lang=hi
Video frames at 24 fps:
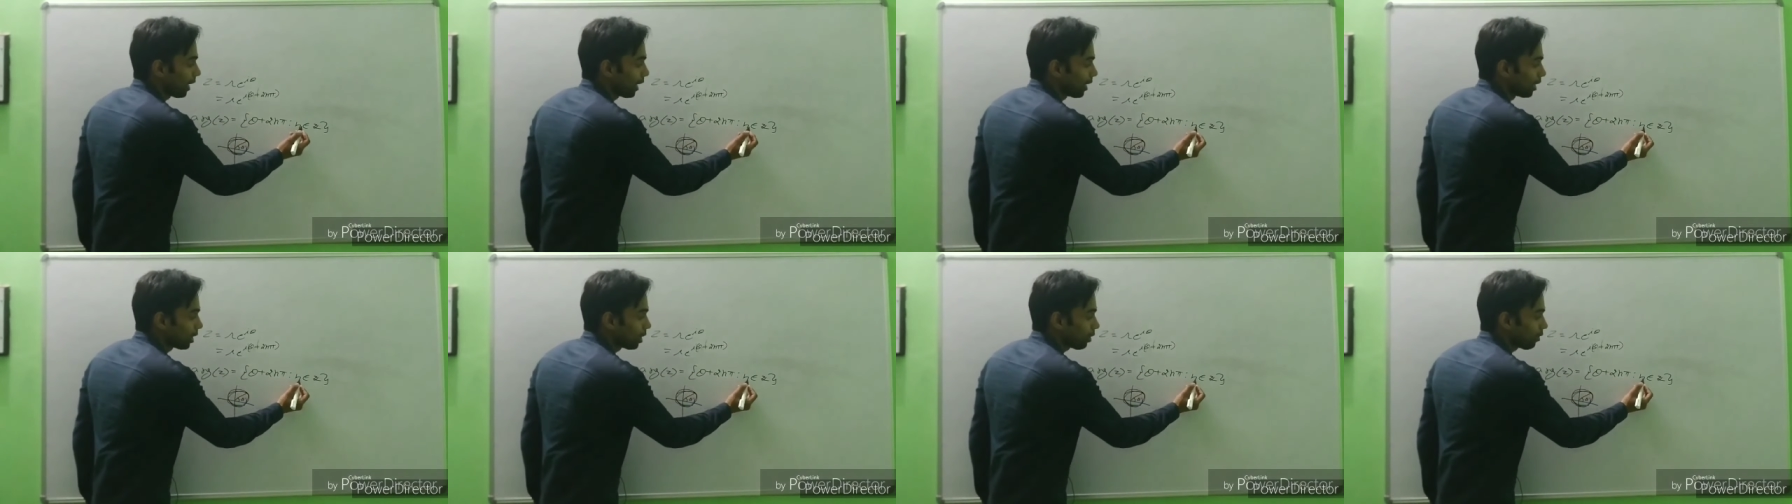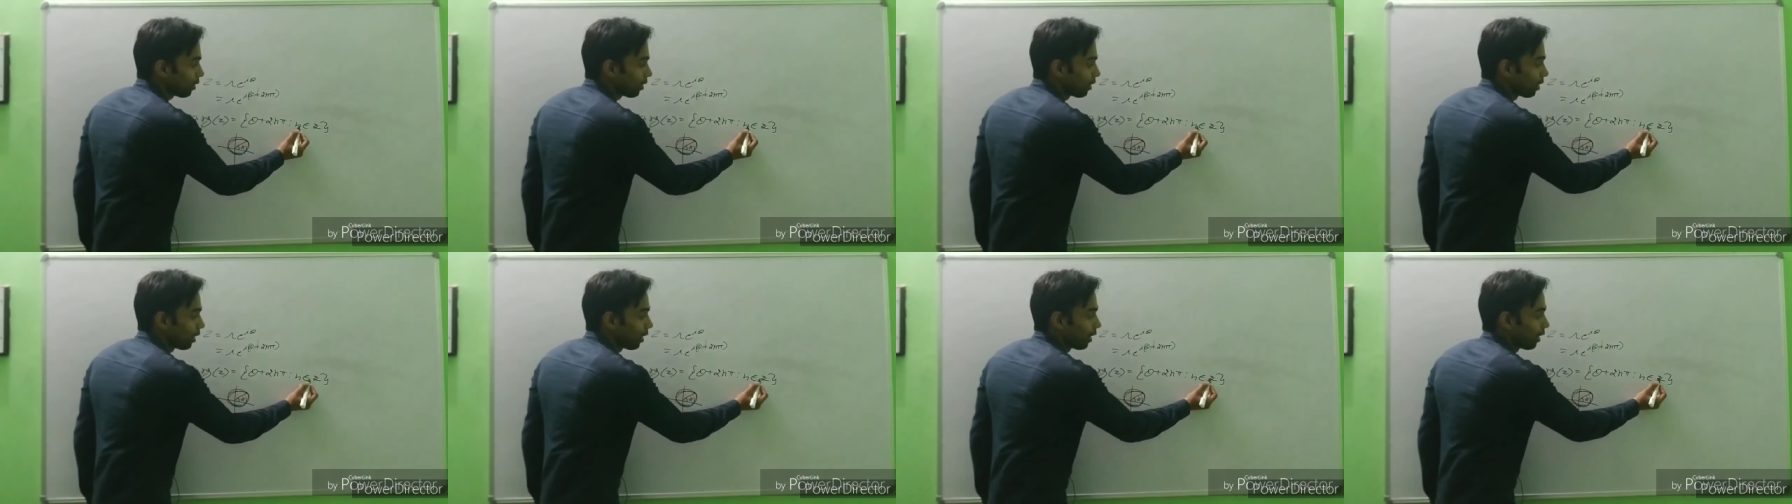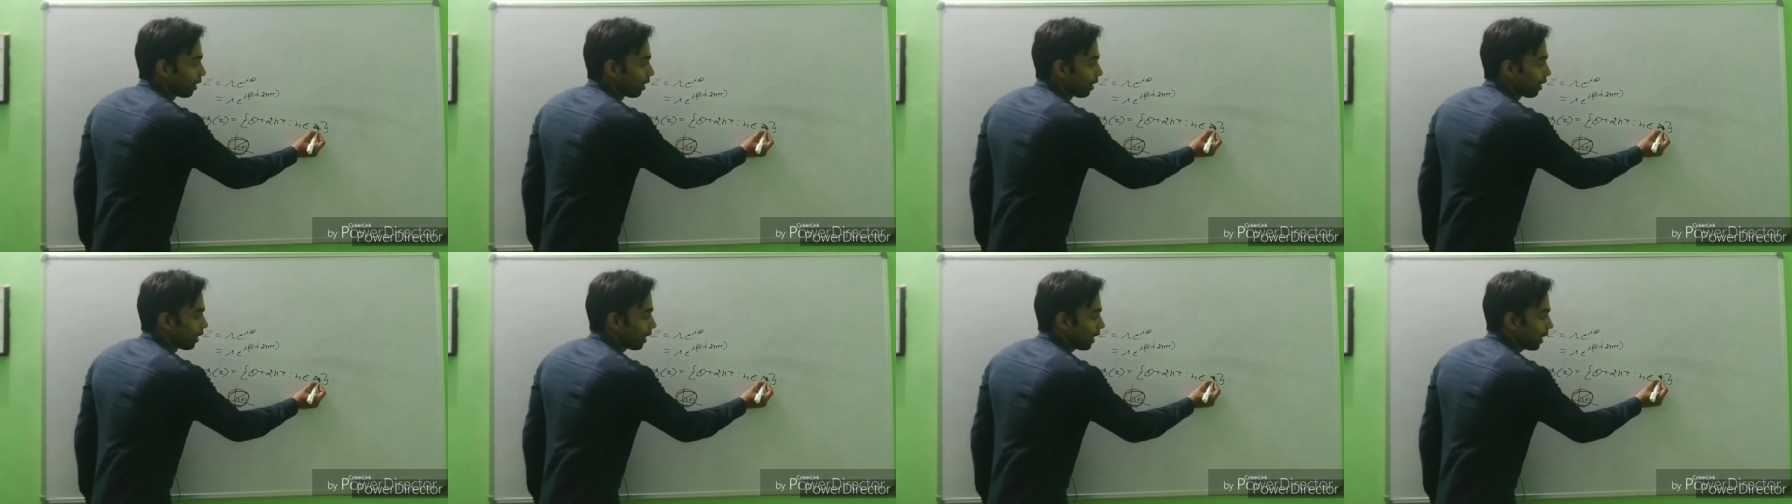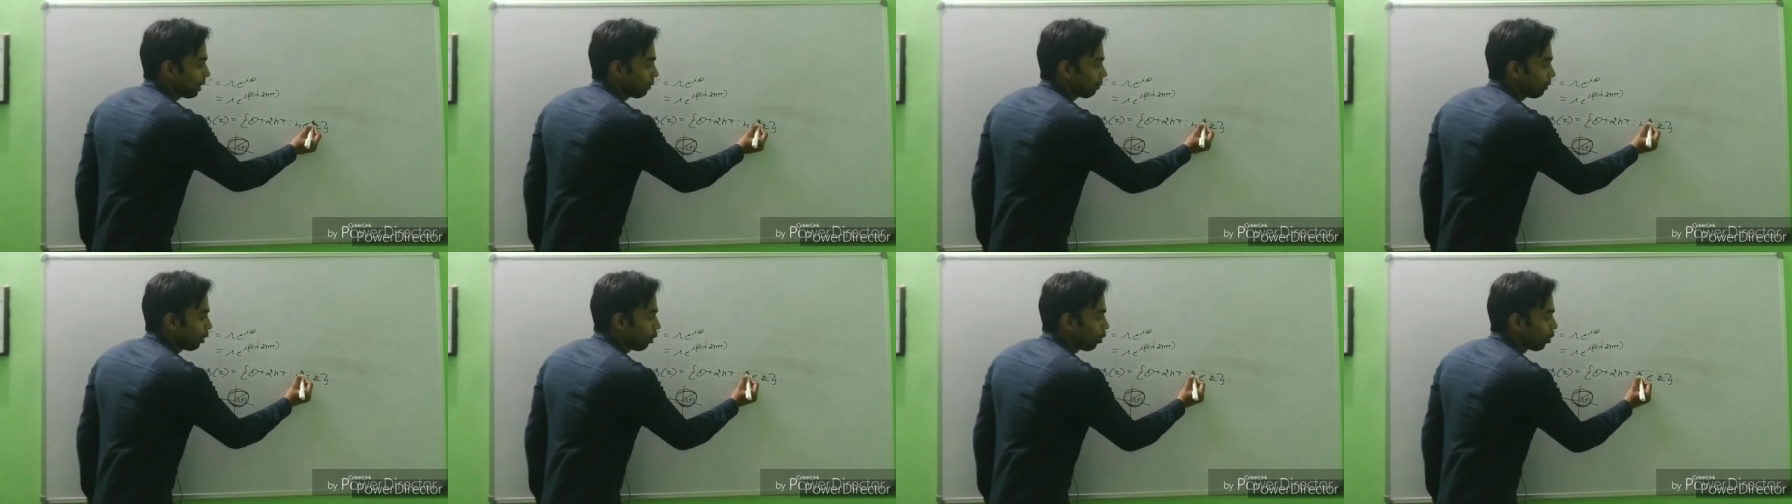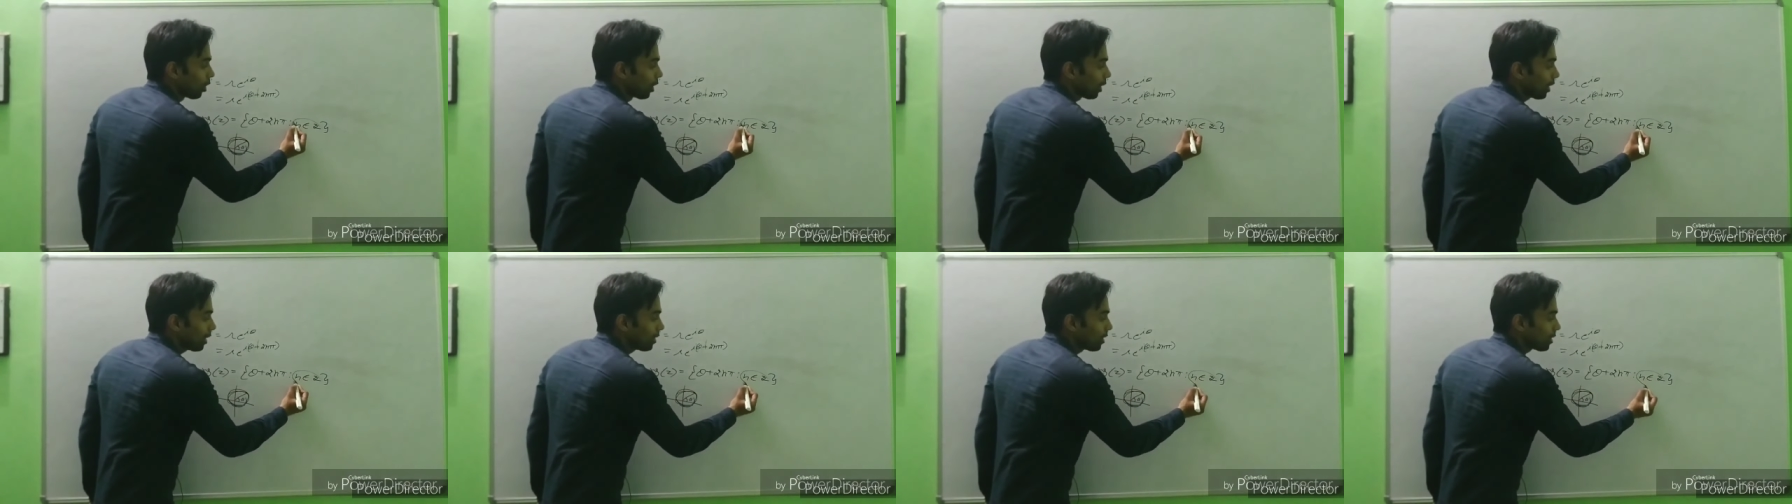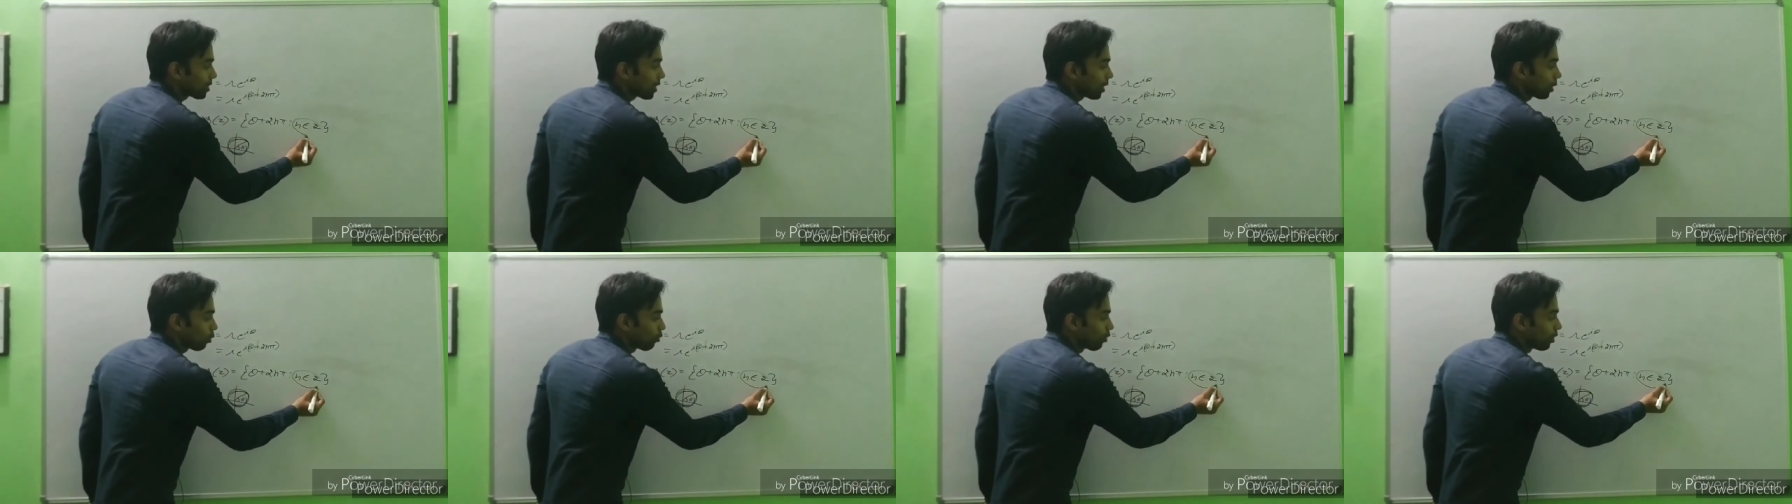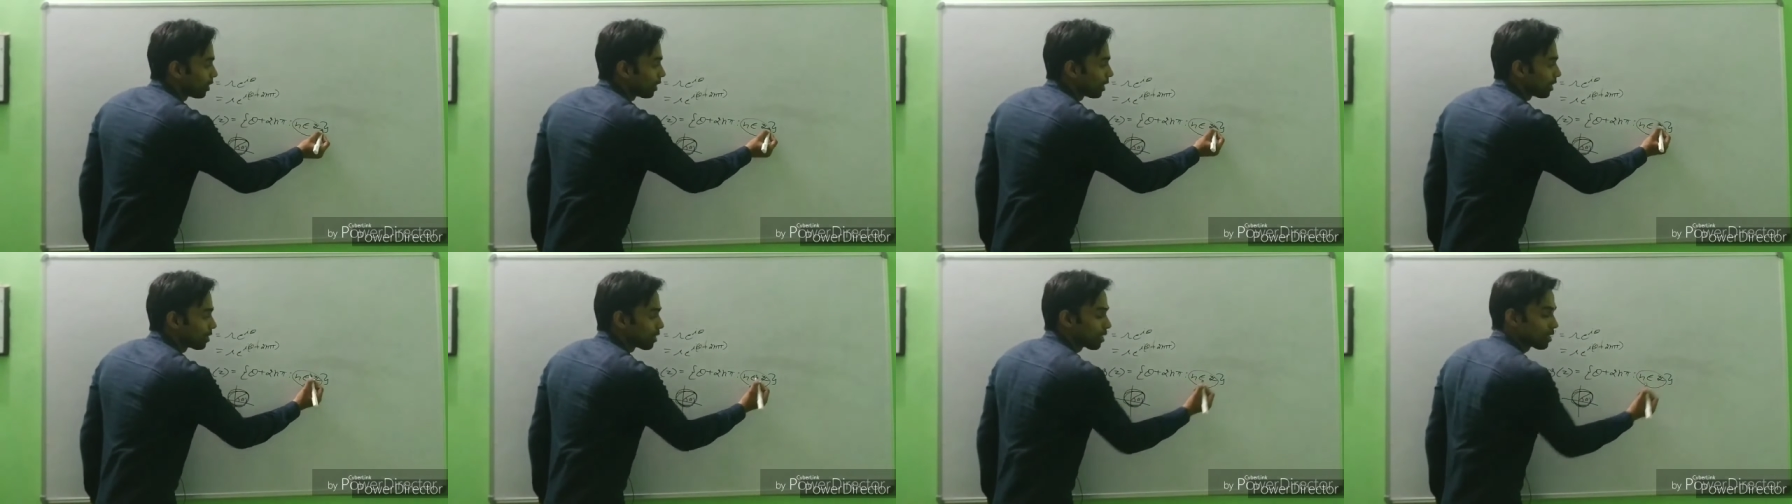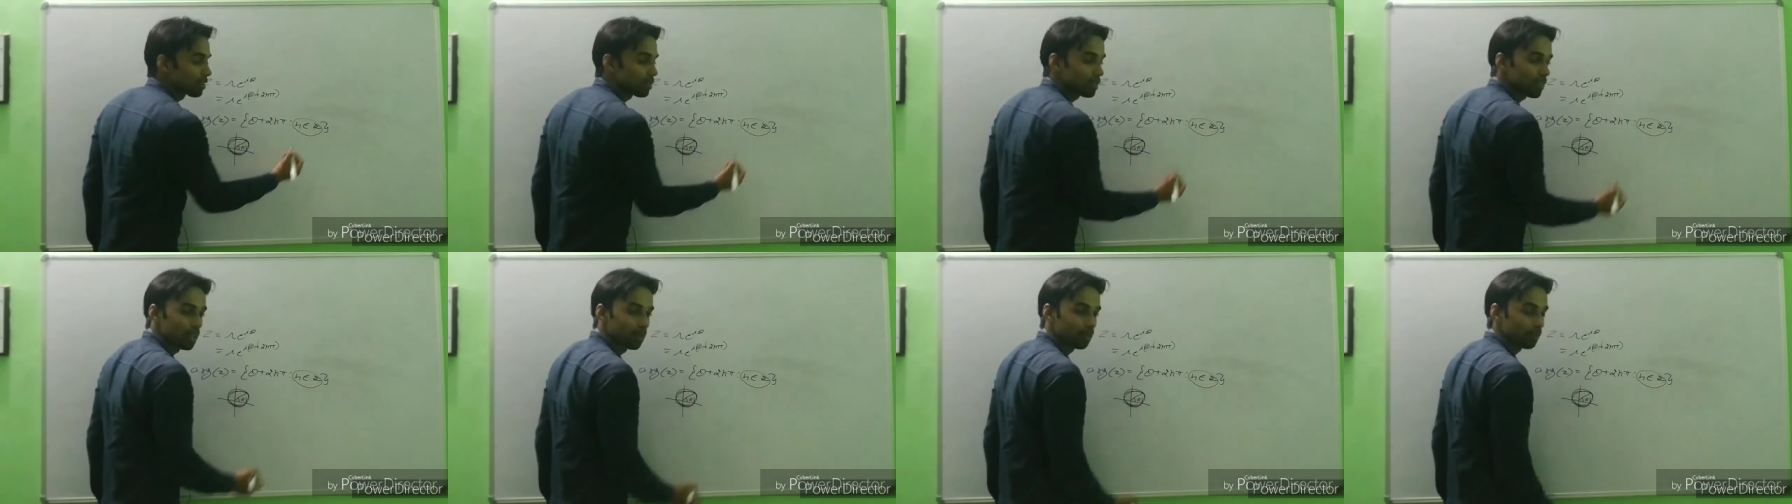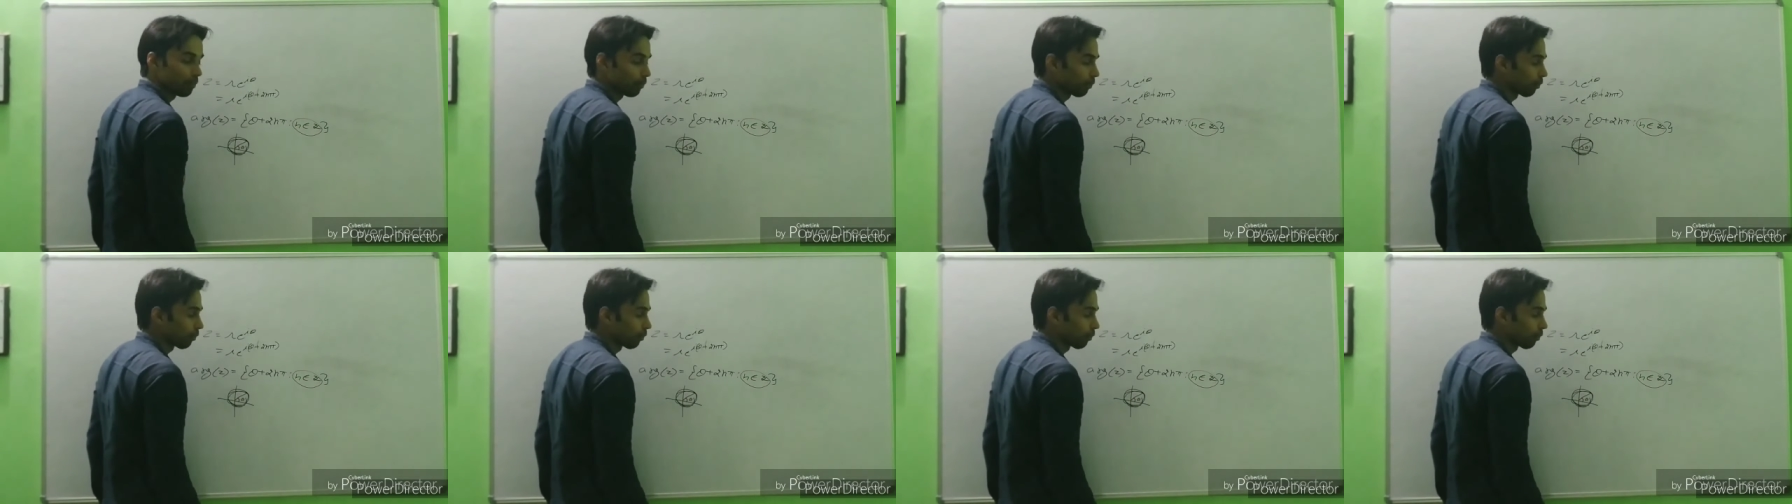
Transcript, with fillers: एन के एन बिलोंग कर रहा है सेट ऑफ इंटीजर्स से